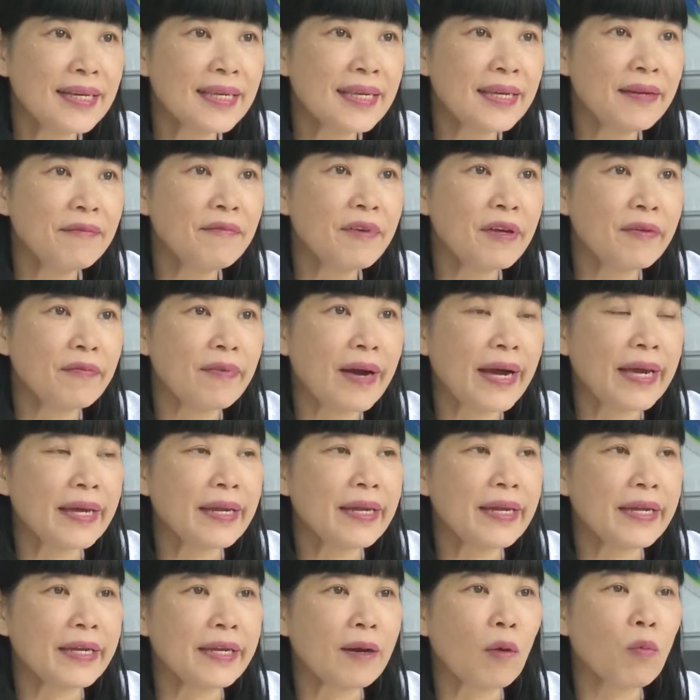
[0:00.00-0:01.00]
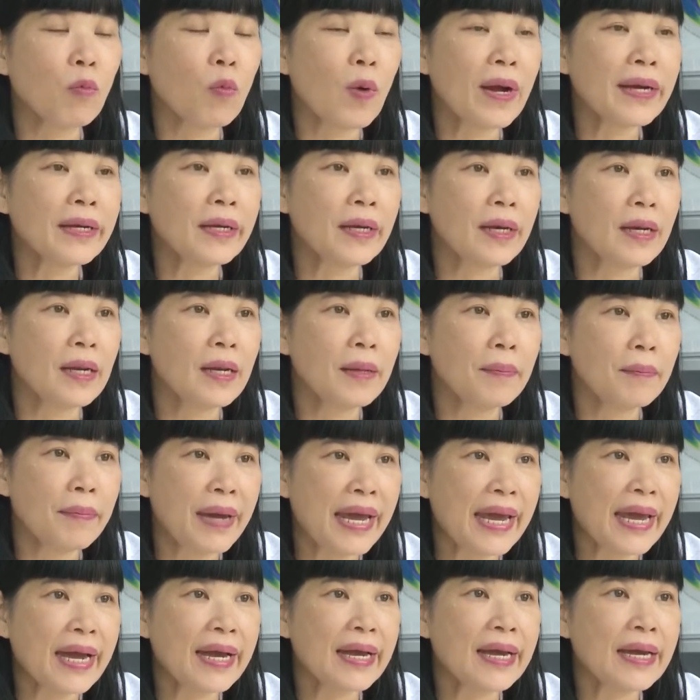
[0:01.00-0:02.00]
Chính vì vậy thì trong quá trình lên
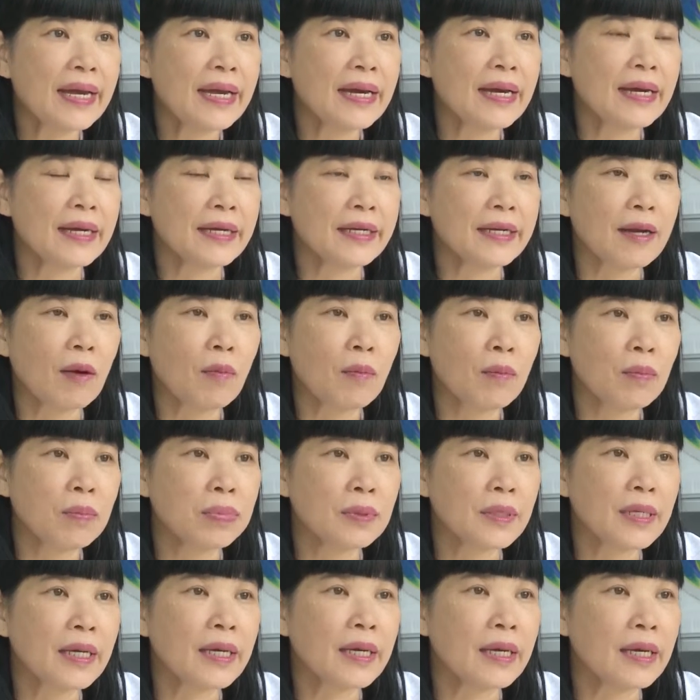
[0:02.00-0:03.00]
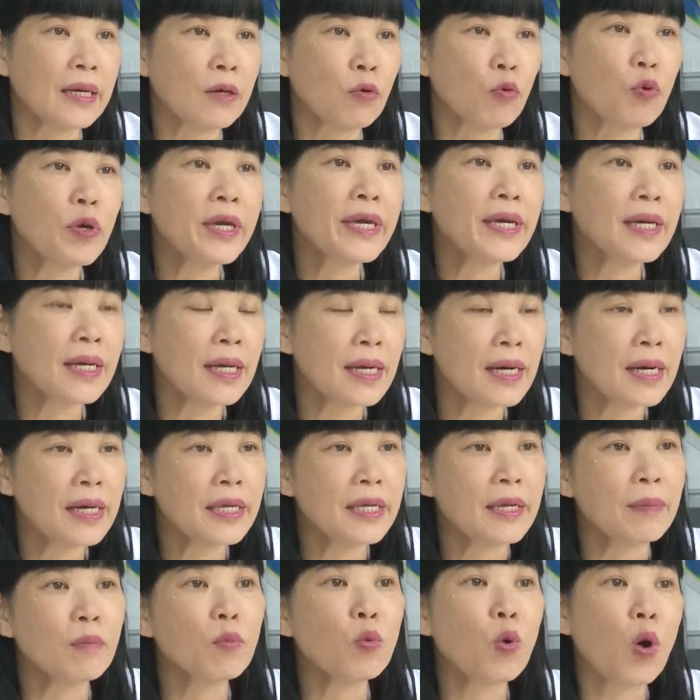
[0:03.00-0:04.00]
men thì trong thì nguy cơ
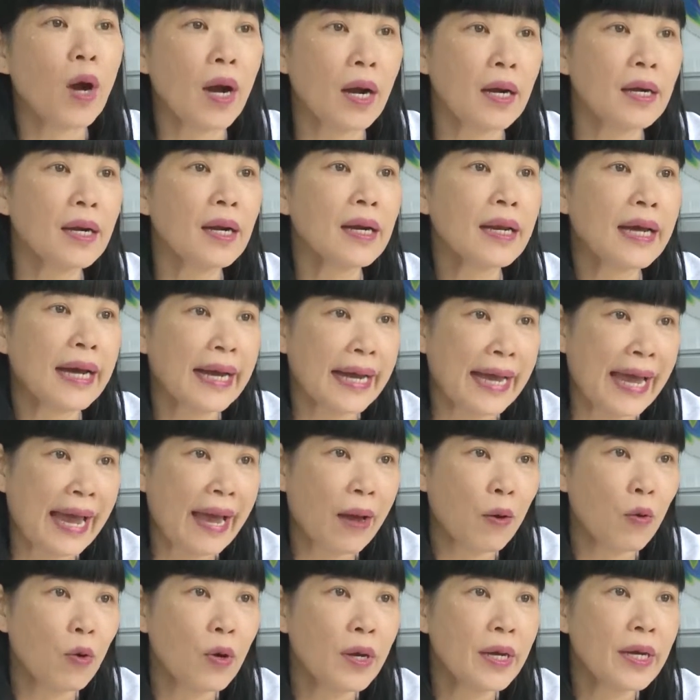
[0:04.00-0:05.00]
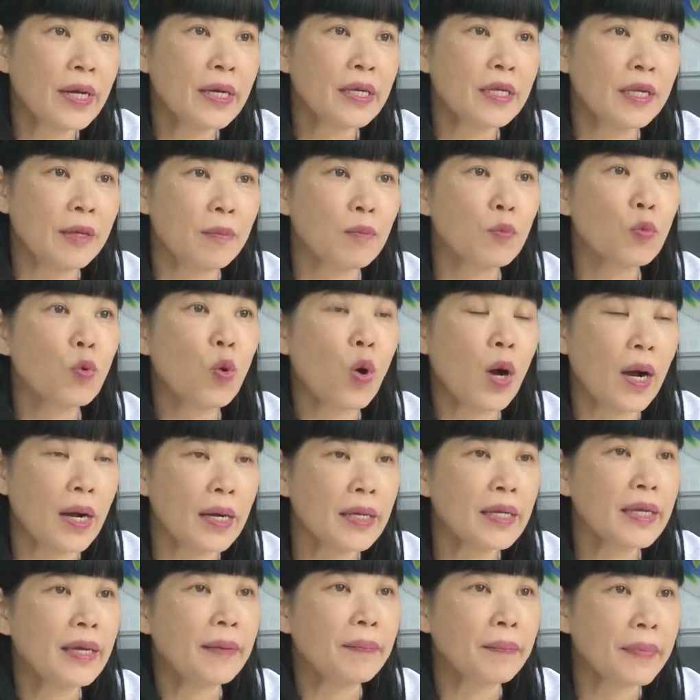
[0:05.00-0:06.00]
nhiễm khuẩn rất là cao nhiễm khuẩn
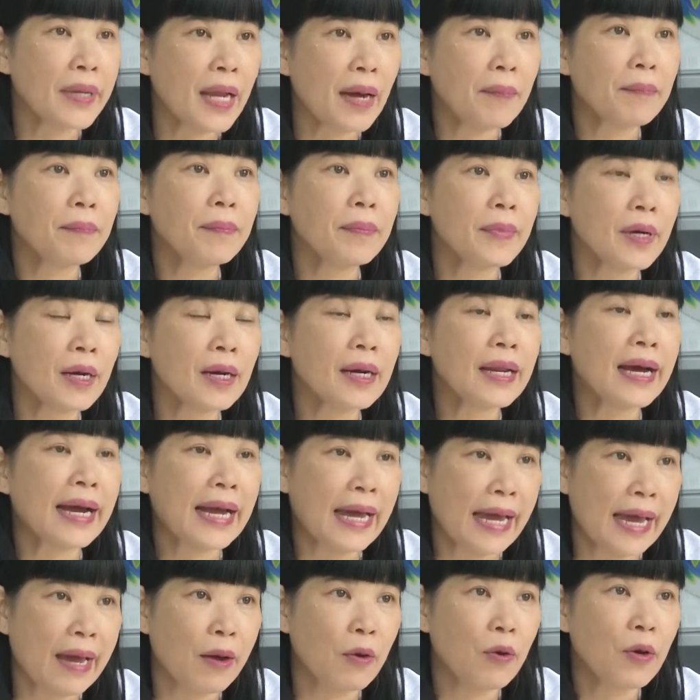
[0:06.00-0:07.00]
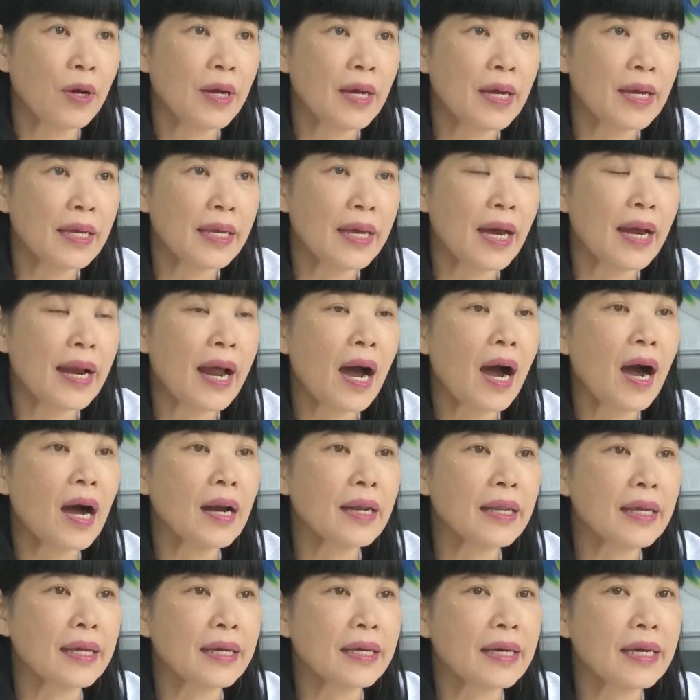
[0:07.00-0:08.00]
nhiễm nấm rất là cao do đó
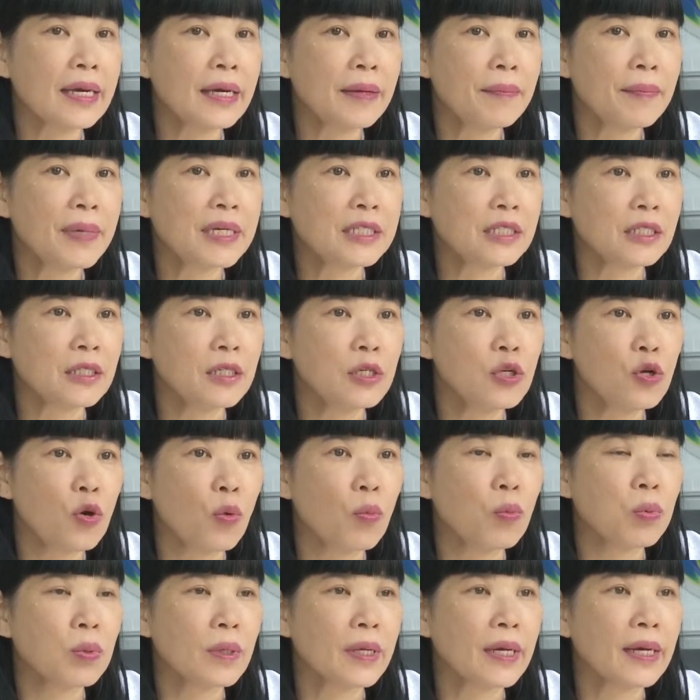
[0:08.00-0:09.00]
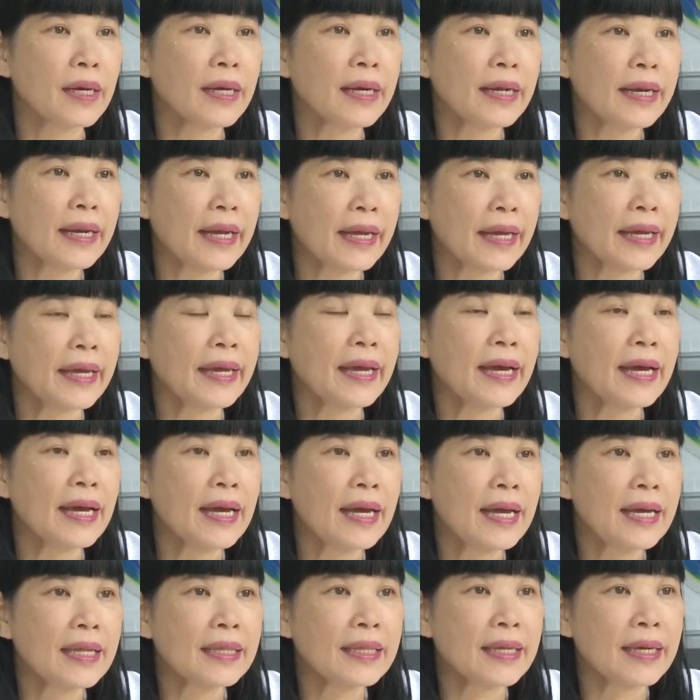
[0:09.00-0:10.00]
thì khi mà sử dụng những cái này á,
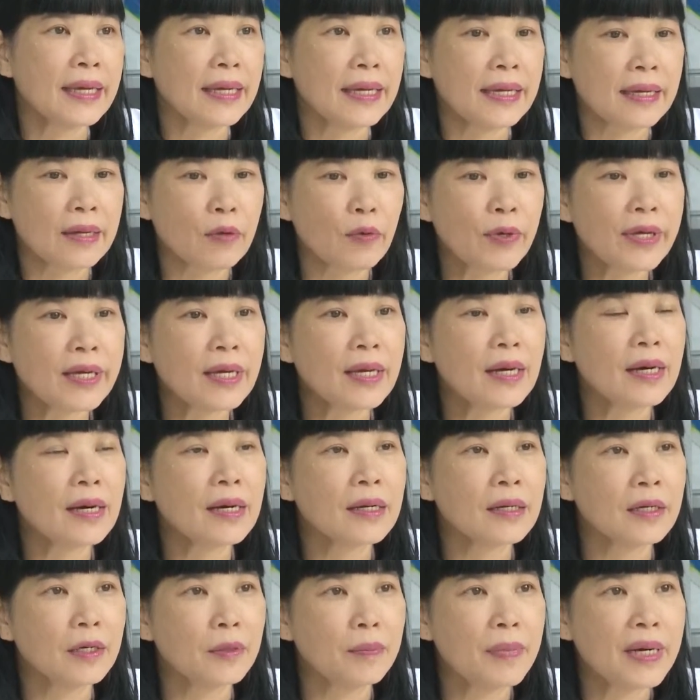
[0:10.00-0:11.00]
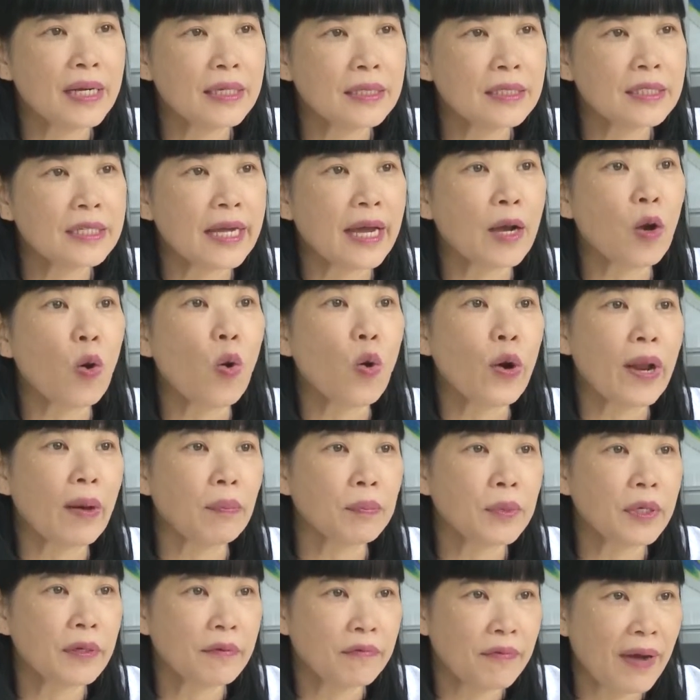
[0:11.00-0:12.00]
thì nguy cơ người bệnh sẽ ngộ
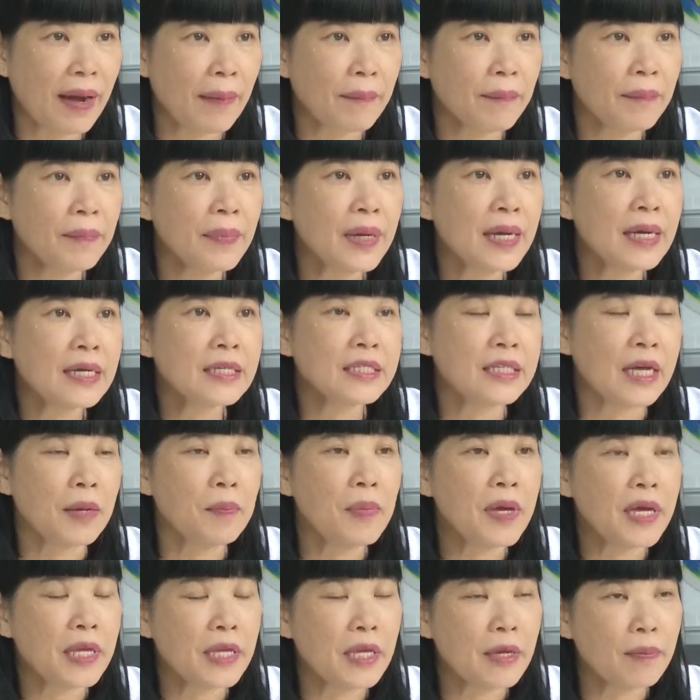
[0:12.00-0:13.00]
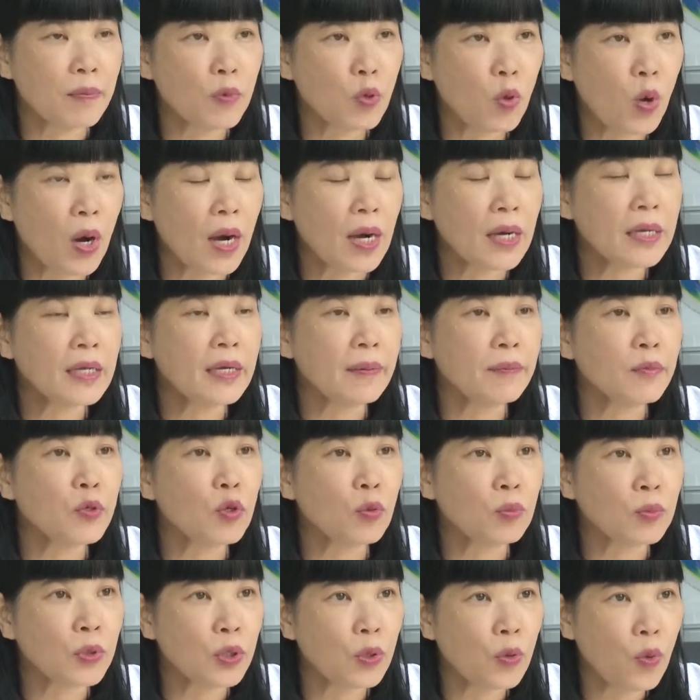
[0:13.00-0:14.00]
độc thực phẩm sẽ bị nhiễm khuẩn nhiễm
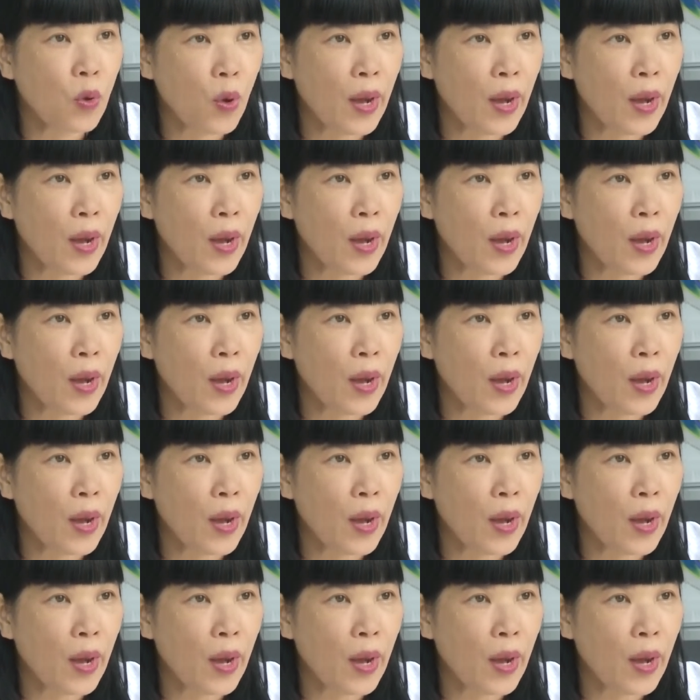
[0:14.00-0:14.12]
trùng tiêu